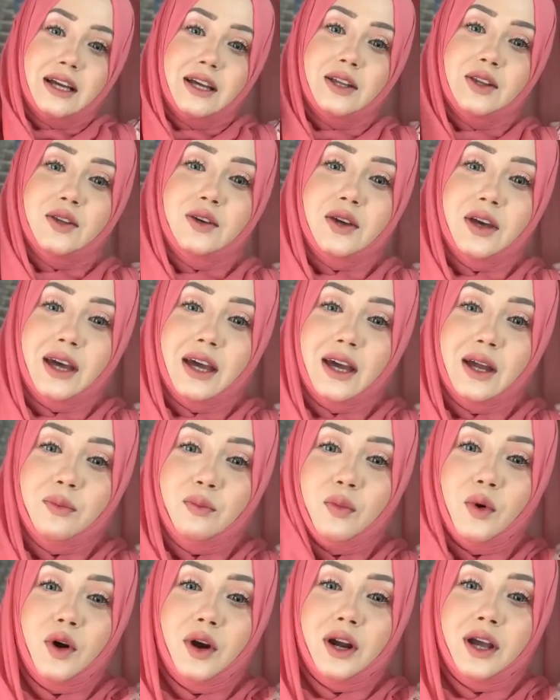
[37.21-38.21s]
কিন্তু
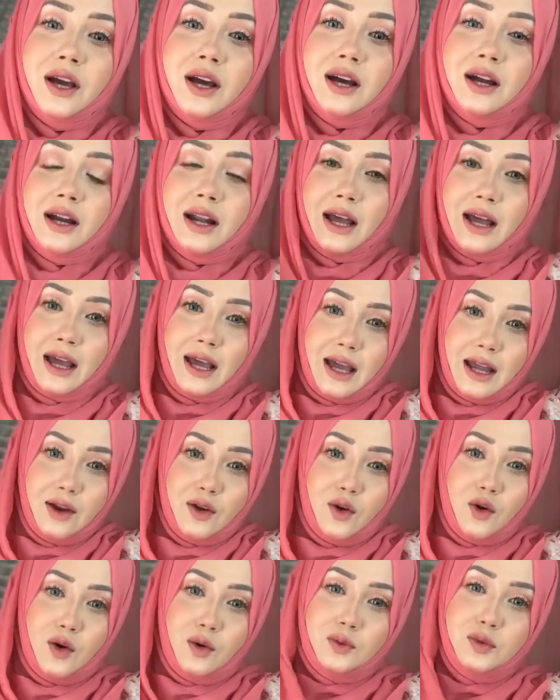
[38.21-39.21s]
এরপরে আর
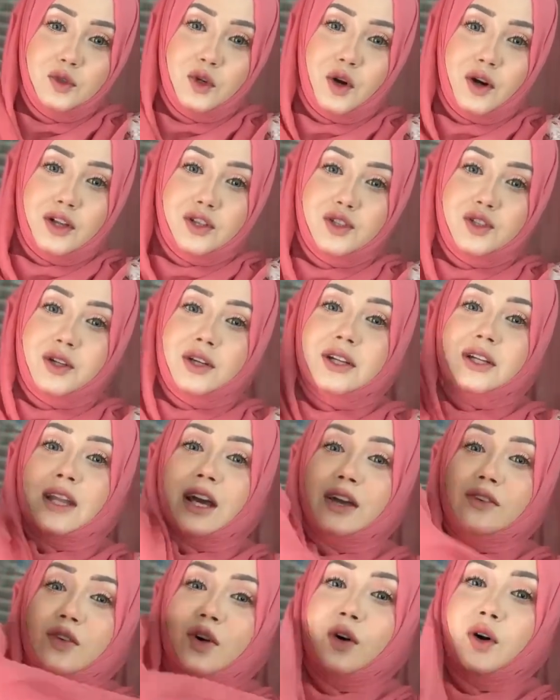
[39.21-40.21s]
এইরকম সকাল সকাল
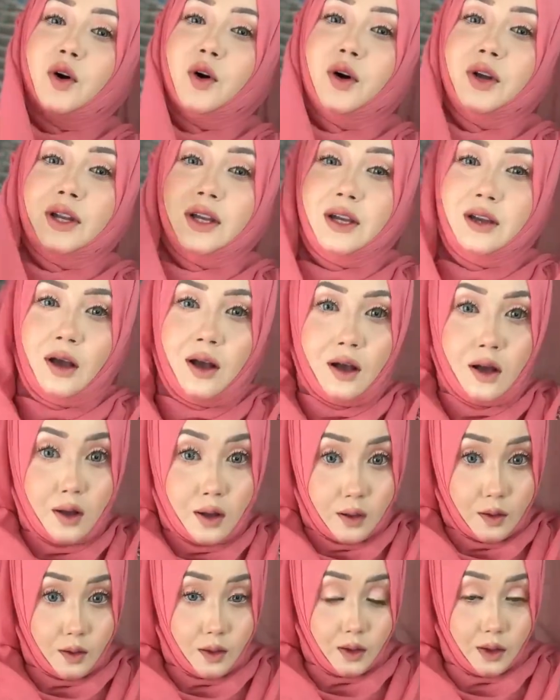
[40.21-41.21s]
লাইভ হওয়া হয়নি
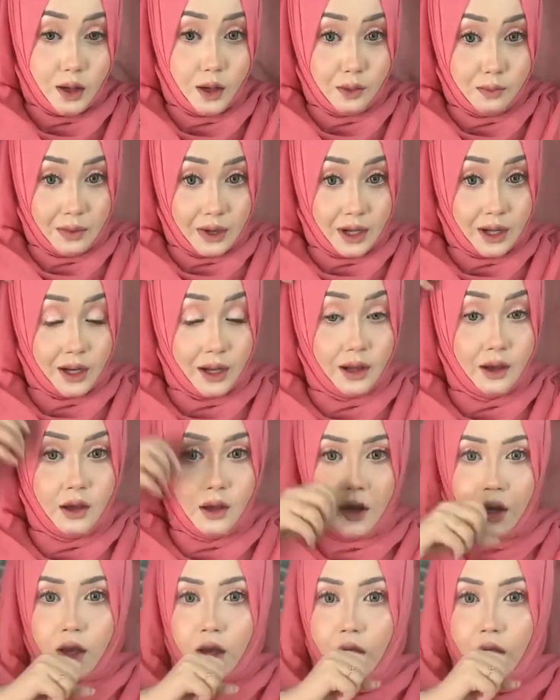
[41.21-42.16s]
মানে